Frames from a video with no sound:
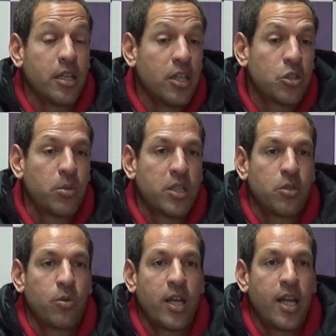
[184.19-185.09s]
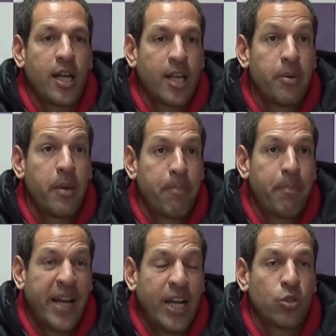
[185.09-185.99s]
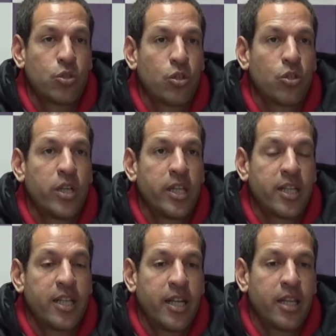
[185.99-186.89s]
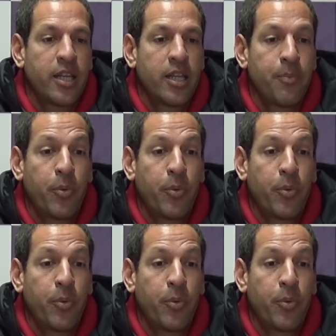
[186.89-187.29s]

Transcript: y eso va a ser una de las claves para nosotros en tratar de,